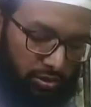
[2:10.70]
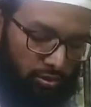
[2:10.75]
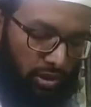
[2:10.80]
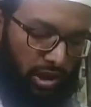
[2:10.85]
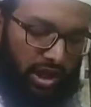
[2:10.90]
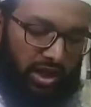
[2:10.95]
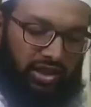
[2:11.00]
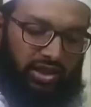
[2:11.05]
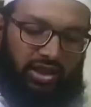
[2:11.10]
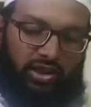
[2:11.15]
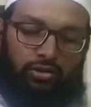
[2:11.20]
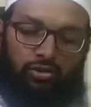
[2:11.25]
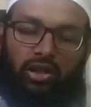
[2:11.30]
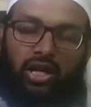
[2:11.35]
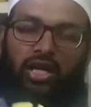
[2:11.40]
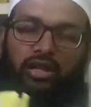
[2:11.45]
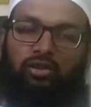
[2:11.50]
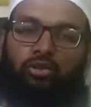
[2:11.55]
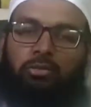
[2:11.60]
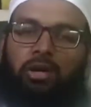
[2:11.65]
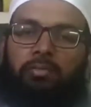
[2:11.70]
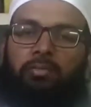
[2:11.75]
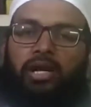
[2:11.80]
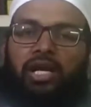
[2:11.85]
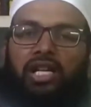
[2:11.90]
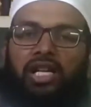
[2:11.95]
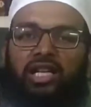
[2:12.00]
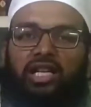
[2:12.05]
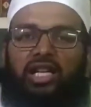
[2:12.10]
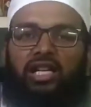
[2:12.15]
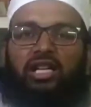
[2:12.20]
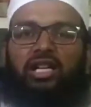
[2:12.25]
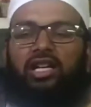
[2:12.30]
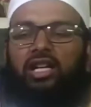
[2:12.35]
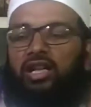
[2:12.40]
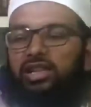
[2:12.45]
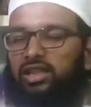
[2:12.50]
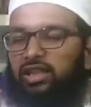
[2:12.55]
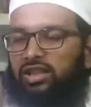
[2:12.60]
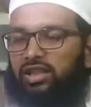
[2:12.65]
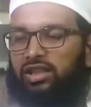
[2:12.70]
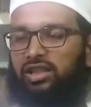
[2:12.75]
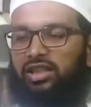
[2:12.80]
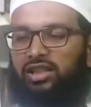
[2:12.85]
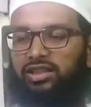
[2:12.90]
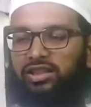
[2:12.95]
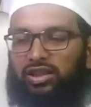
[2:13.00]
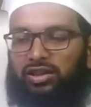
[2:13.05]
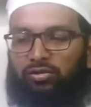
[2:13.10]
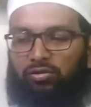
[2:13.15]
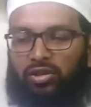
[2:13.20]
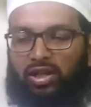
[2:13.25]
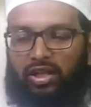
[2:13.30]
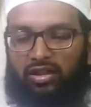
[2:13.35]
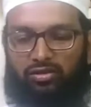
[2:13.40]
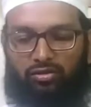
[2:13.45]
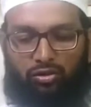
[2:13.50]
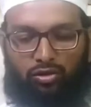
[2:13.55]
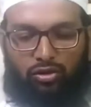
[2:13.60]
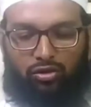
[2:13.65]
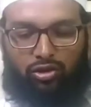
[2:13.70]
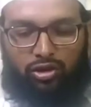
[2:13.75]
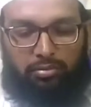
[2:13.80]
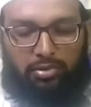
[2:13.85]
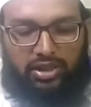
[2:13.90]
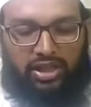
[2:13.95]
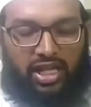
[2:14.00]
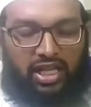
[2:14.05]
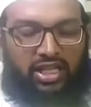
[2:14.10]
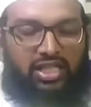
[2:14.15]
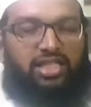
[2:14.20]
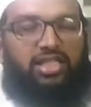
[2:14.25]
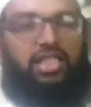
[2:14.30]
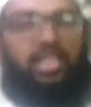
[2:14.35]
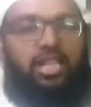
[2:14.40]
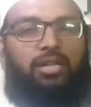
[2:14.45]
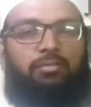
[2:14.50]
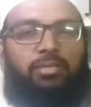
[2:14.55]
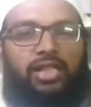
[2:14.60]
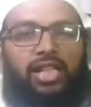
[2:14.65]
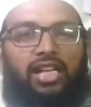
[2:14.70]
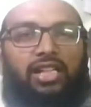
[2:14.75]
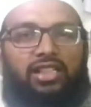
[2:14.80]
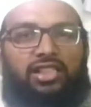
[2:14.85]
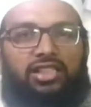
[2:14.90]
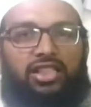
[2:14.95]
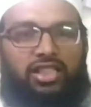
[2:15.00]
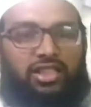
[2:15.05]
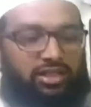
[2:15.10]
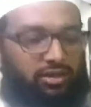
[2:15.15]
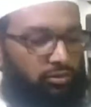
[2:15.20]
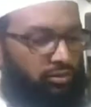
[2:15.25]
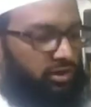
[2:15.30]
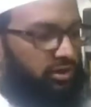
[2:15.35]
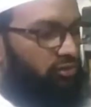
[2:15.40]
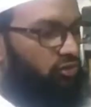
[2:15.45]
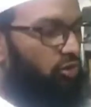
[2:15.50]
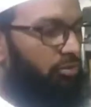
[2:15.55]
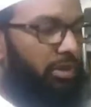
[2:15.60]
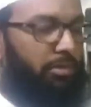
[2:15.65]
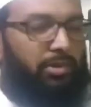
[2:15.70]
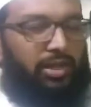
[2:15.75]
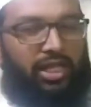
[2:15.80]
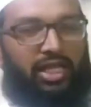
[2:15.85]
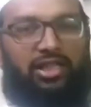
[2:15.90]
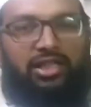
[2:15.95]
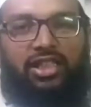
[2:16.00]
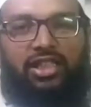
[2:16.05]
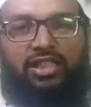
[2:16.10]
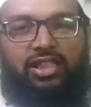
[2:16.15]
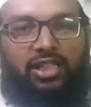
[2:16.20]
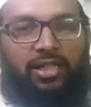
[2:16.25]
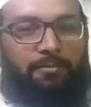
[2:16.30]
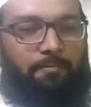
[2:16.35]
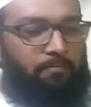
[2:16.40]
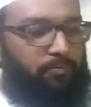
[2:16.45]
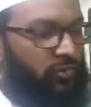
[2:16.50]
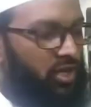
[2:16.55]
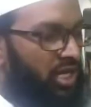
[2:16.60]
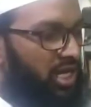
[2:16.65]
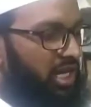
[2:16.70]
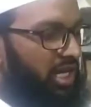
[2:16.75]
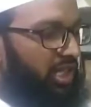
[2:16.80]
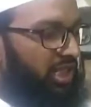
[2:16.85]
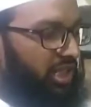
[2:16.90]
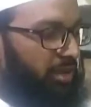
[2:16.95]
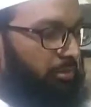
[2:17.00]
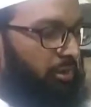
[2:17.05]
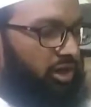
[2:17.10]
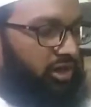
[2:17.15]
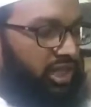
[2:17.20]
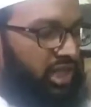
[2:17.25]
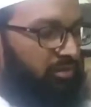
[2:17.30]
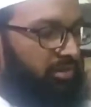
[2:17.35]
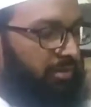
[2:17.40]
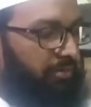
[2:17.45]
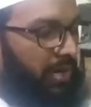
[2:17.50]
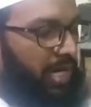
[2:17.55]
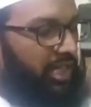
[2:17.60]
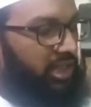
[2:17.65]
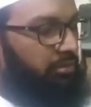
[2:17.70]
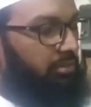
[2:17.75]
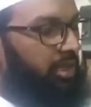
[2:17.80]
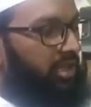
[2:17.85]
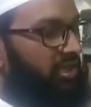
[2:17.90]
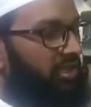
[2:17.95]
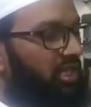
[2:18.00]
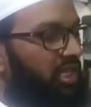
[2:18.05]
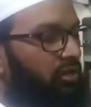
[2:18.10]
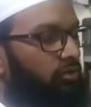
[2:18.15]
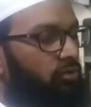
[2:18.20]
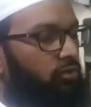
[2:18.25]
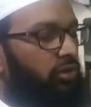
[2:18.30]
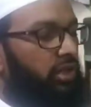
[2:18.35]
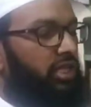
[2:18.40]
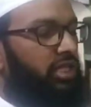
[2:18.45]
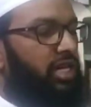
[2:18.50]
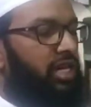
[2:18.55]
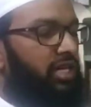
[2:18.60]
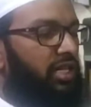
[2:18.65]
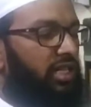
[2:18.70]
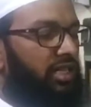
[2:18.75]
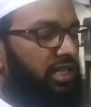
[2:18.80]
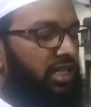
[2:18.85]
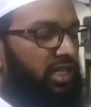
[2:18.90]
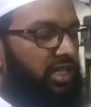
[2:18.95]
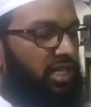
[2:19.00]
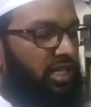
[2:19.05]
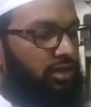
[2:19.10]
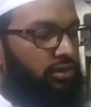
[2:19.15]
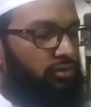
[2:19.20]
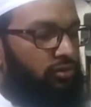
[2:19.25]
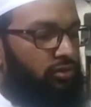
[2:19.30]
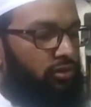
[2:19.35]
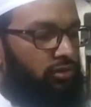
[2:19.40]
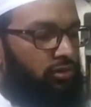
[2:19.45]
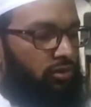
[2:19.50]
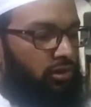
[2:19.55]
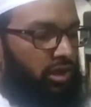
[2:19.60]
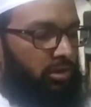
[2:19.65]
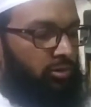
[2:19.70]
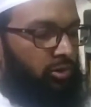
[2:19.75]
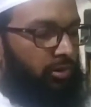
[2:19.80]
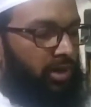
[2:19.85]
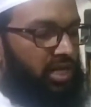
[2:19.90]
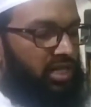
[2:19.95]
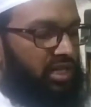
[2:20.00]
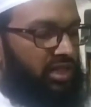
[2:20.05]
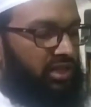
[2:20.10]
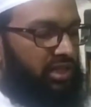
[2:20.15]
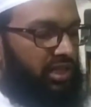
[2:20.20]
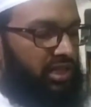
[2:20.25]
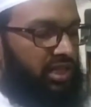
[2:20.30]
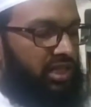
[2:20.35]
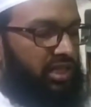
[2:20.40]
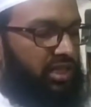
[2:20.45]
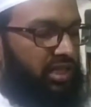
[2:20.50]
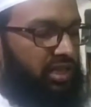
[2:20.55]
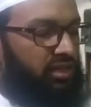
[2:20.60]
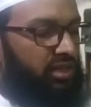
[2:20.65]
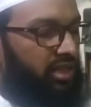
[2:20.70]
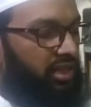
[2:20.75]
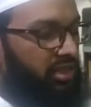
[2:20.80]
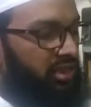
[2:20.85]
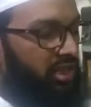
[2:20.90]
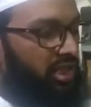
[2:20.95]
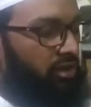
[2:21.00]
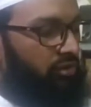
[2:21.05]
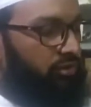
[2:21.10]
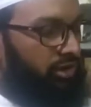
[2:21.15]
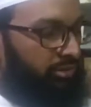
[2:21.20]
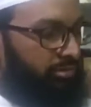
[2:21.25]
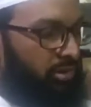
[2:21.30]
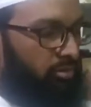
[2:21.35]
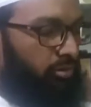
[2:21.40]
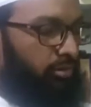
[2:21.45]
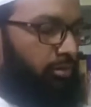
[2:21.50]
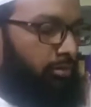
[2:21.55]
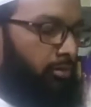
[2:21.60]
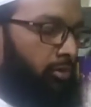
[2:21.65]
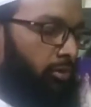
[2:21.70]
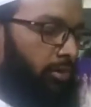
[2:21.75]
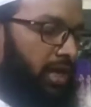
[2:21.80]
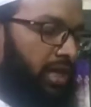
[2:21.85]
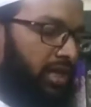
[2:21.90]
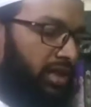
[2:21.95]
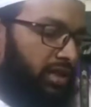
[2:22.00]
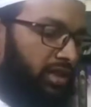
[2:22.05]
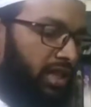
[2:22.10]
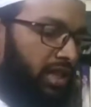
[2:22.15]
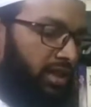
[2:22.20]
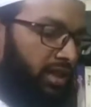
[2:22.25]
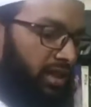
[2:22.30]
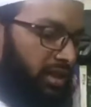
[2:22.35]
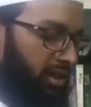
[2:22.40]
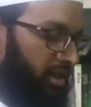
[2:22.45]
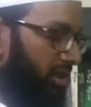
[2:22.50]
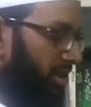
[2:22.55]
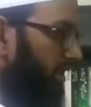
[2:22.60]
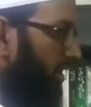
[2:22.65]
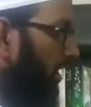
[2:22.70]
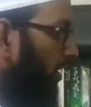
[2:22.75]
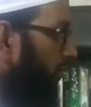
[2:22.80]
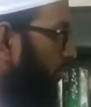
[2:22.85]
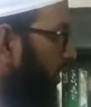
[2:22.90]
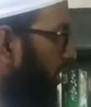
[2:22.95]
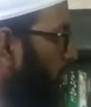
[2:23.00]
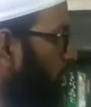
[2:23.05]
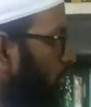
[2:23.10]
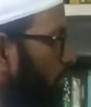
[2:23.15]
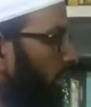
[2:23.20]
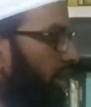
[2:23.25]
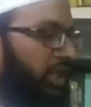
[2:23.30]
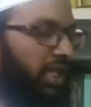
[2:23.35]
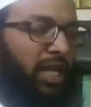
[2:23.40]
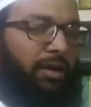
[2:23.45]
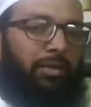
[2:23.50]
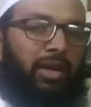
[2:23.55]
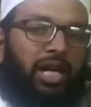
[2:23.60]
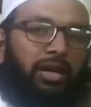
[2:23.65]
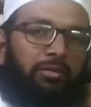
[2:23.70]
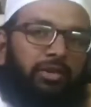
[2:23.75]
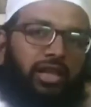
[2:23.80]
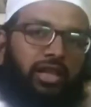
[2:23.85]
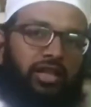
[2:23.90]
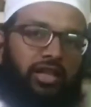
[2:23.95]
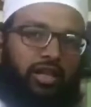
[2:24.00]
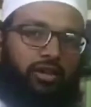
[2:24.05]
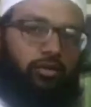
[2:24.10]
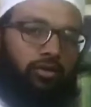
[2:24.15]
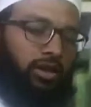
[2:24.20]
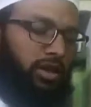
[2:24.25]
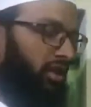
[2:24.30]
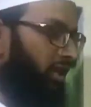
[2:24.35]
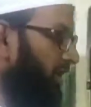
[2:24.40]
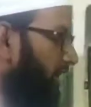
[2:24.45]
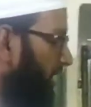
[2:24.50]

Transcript: जुगाड़ ये जुगाड़ तो मैं पहले कर रखा था ये देसी जुगाड़ जो लोगों ने बताया कि इस तरह आप बना लीजिए तो इसको मैं बना लिया था ये बॉटल में पानी भर दिया हूँ एक ढक्कन लेकर इसको जो है मोबाइल रखने के लिए कट कर दिया हूँ इसमें मोबाइल अटका कर रख देता हूँ ये दो किताबें आप देख रहे होंगे